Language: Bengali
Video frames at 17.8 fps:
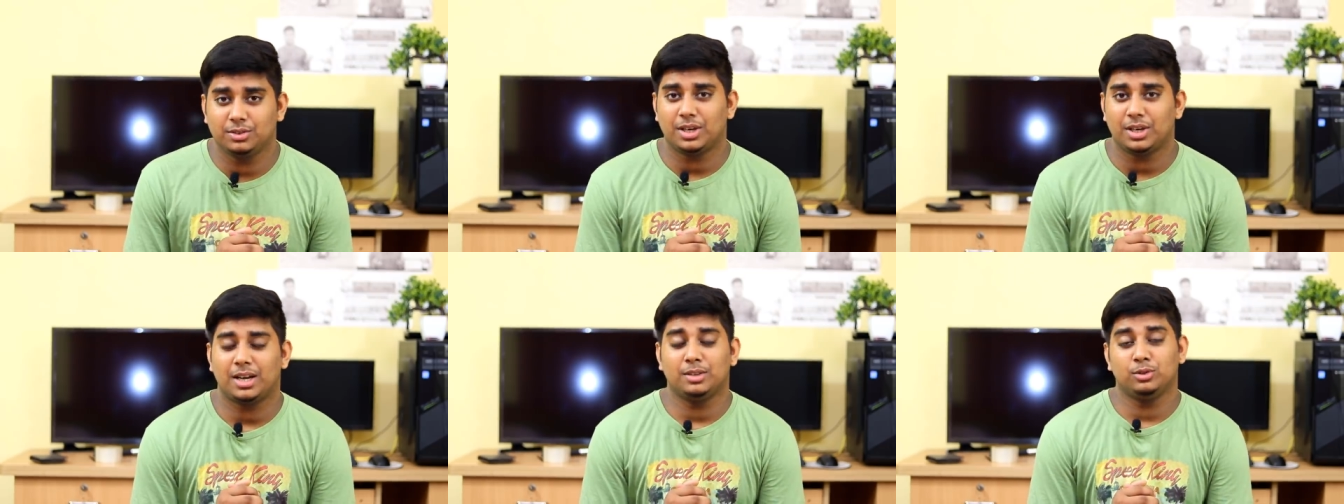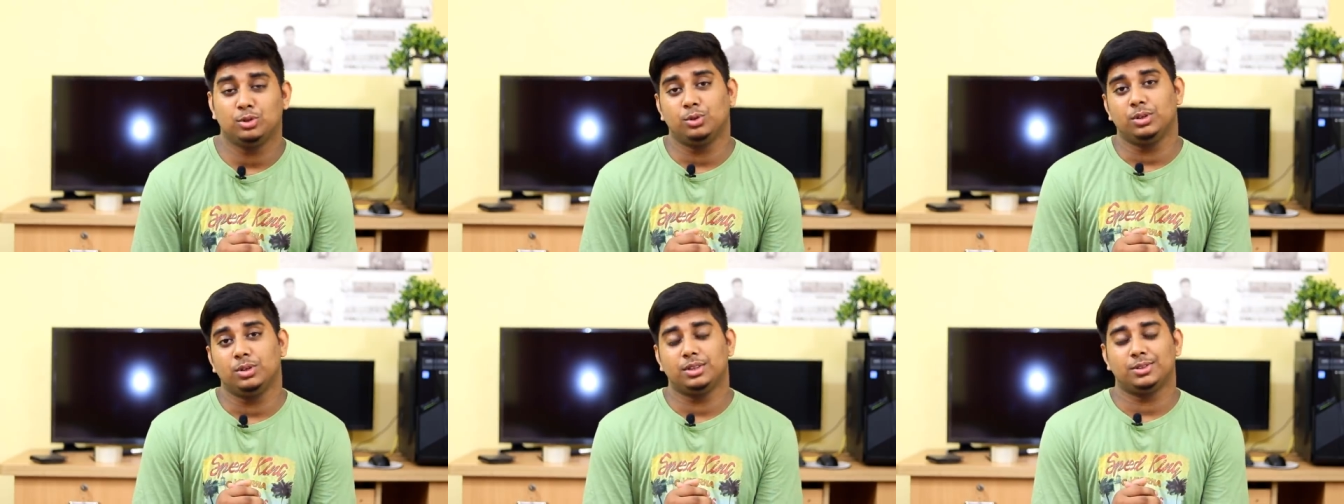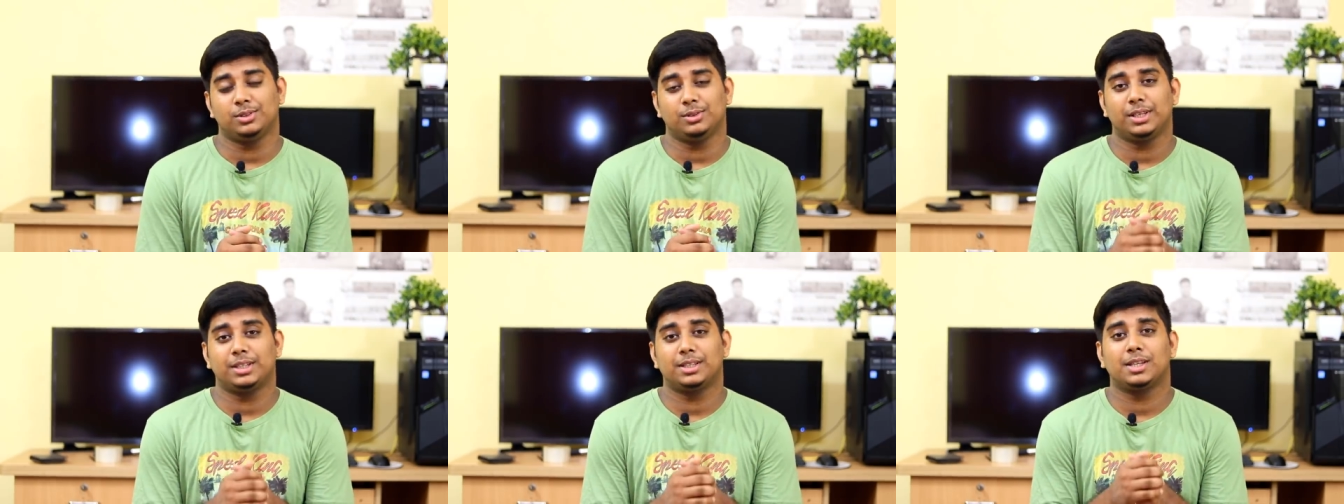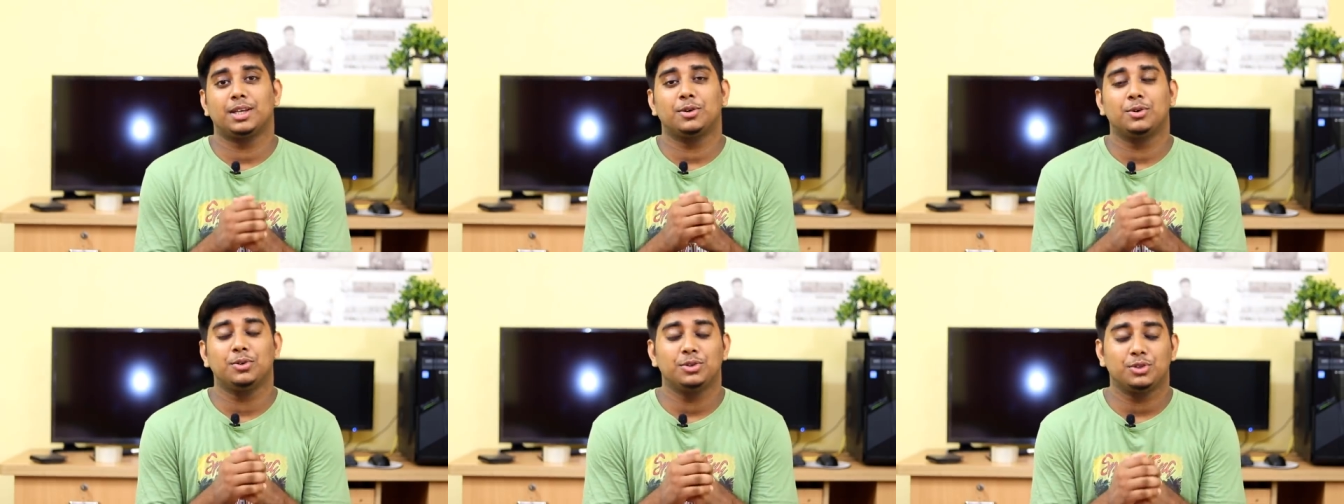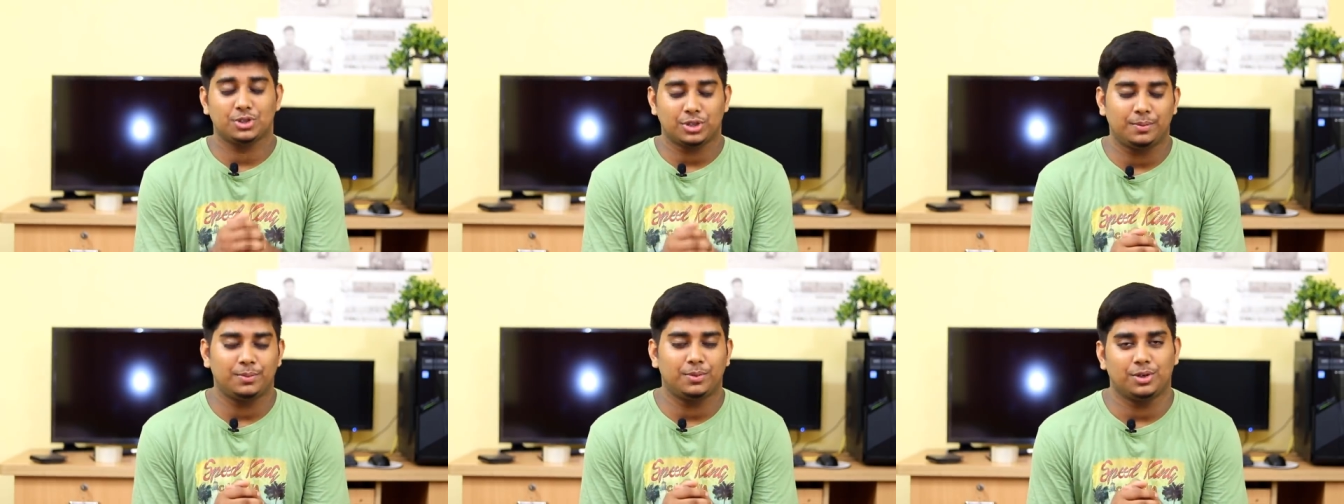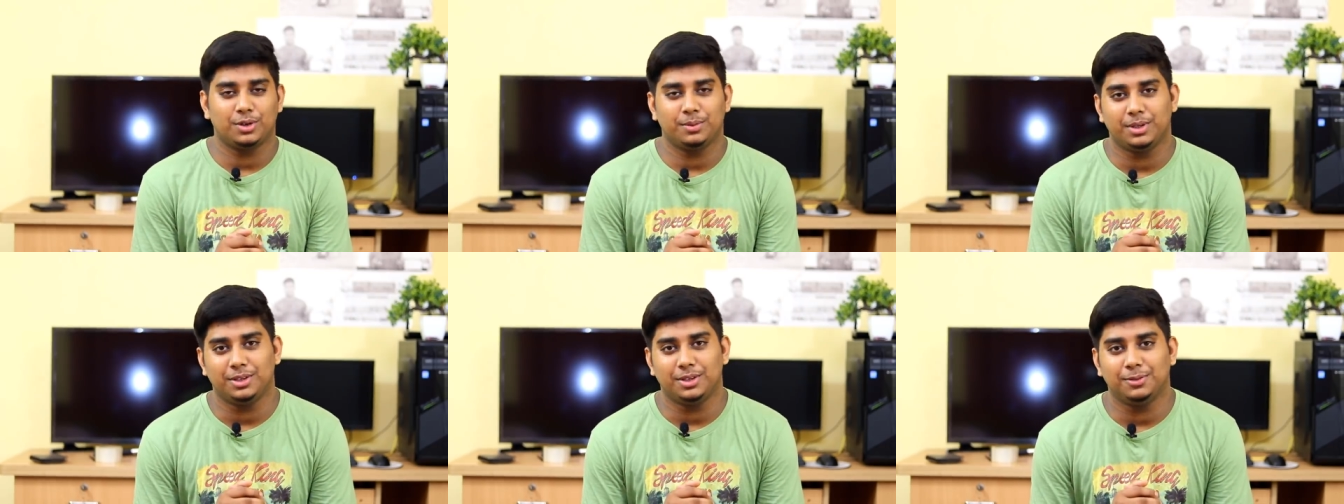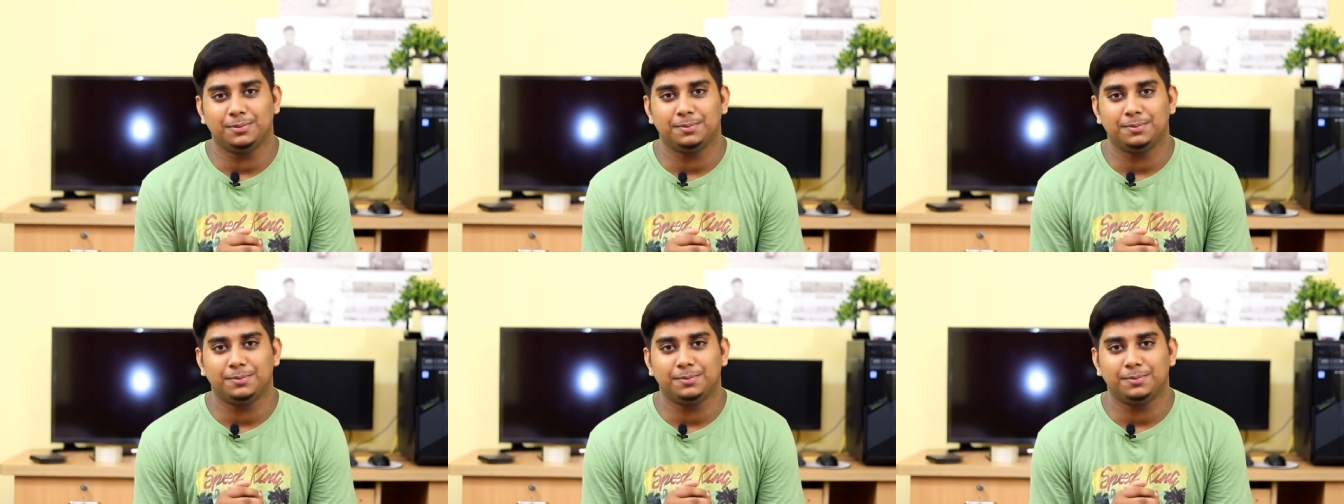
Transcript: জানা জরুরি সো দেখতে থাকুন সম্পূর্ণ ভিডিও